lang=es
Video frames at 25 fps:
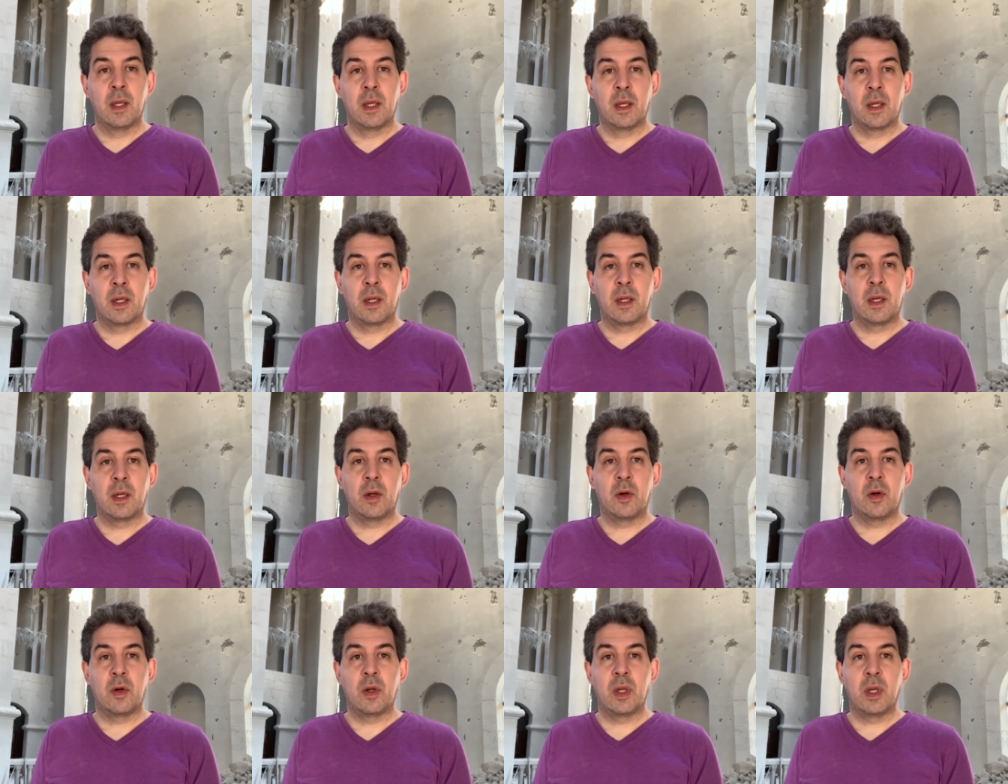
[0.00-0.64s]

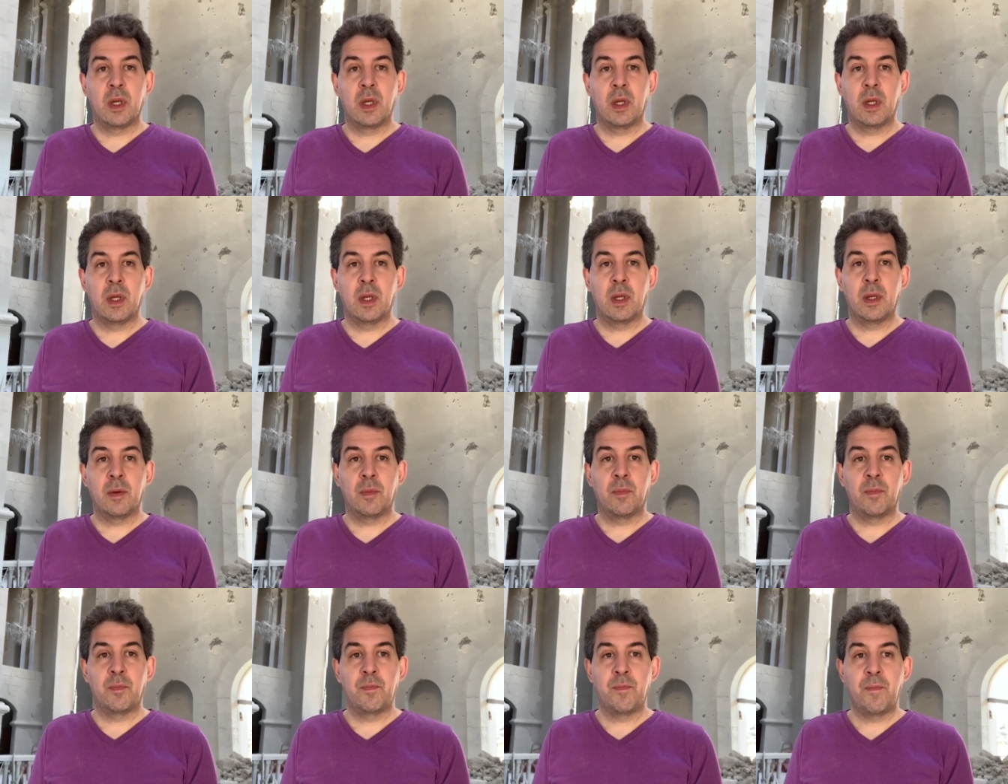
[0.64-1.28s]
Creo que
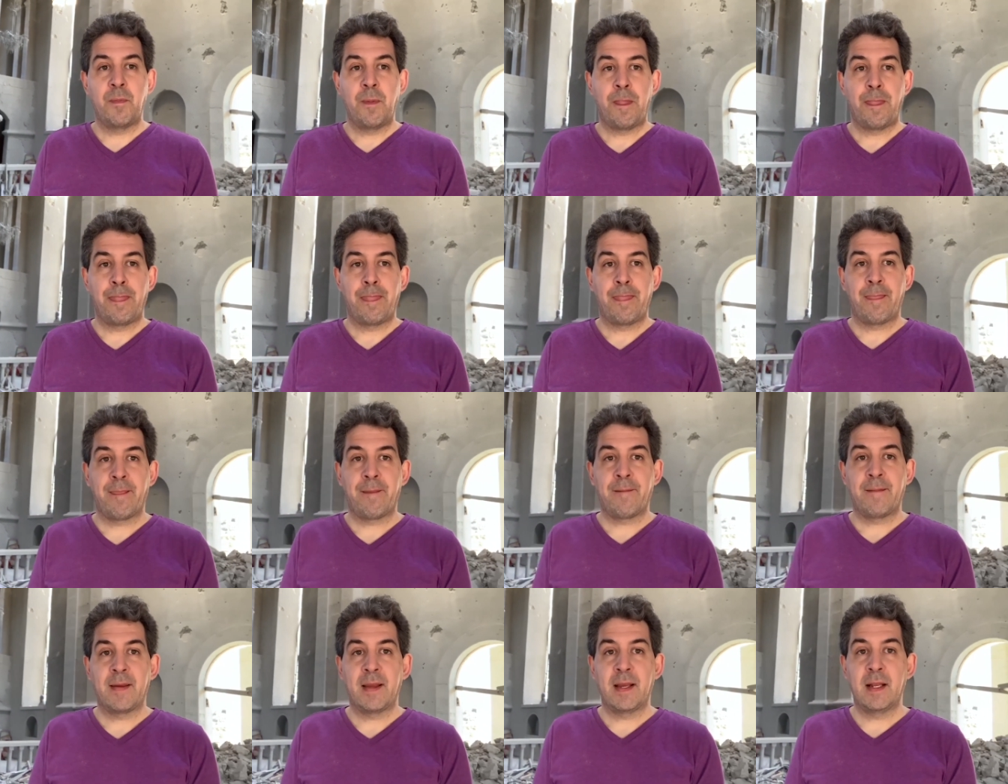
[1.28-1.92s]

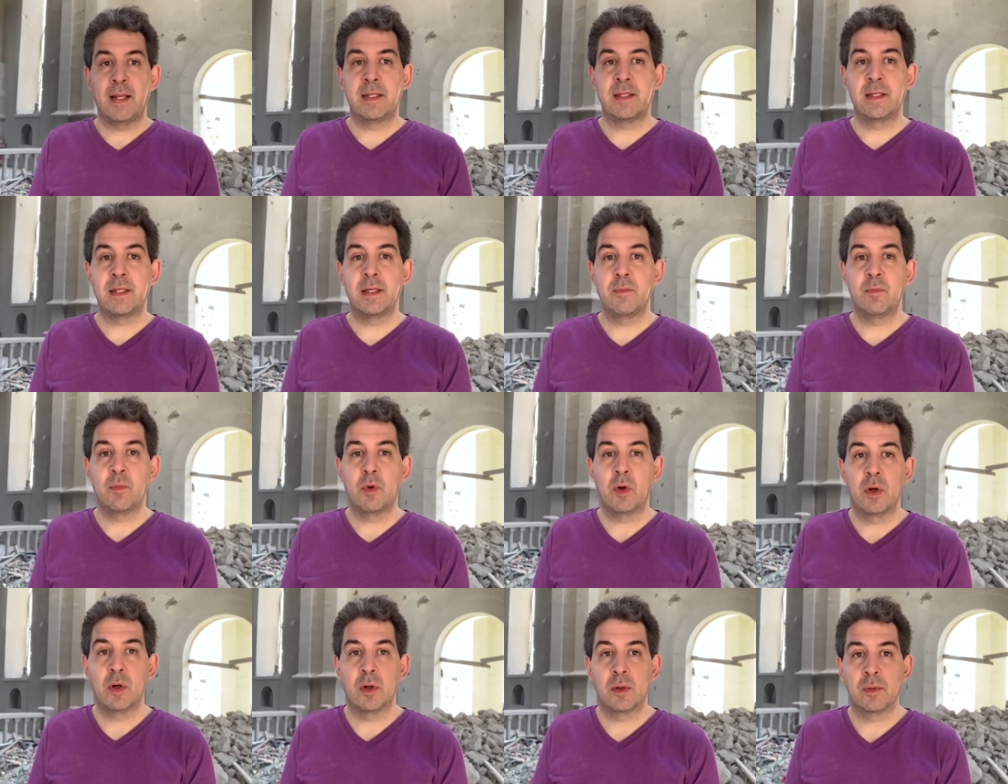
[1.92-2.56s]
el
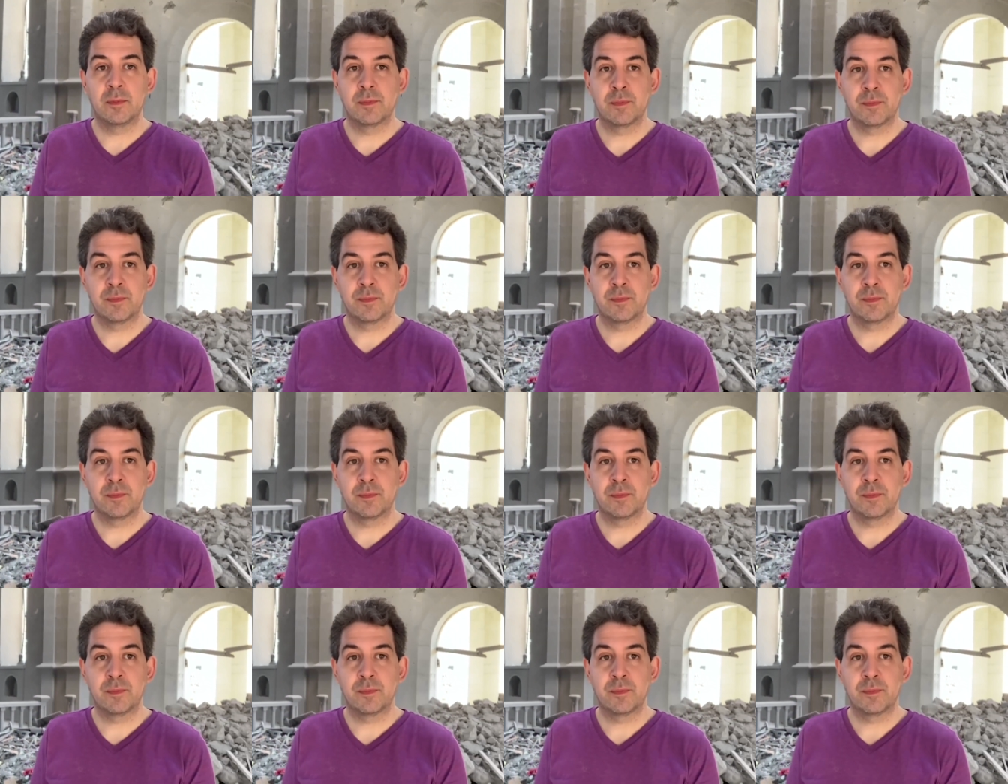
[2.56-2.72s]
símbolo,